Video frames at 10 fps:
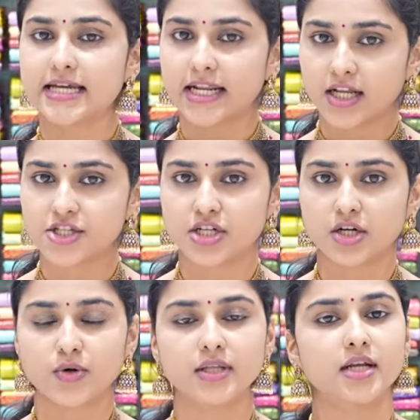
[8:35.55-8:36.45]
శారీ
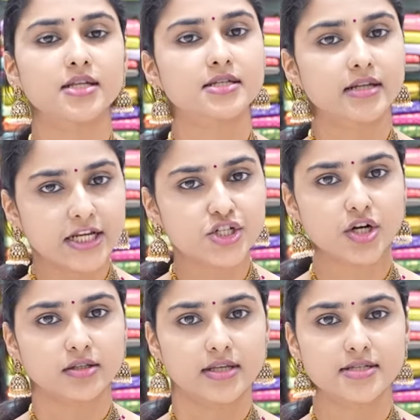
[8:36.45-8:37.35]
నచ్చినా కూడా దాన్ని స్క్రీన్
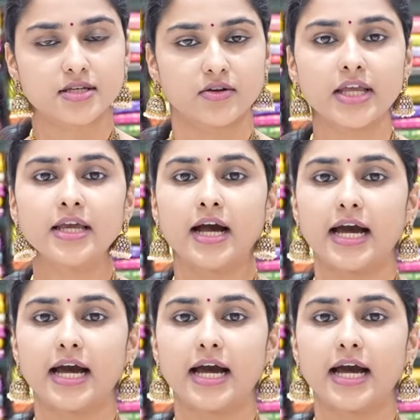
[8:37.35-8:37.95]
షాట్ తీసుకుని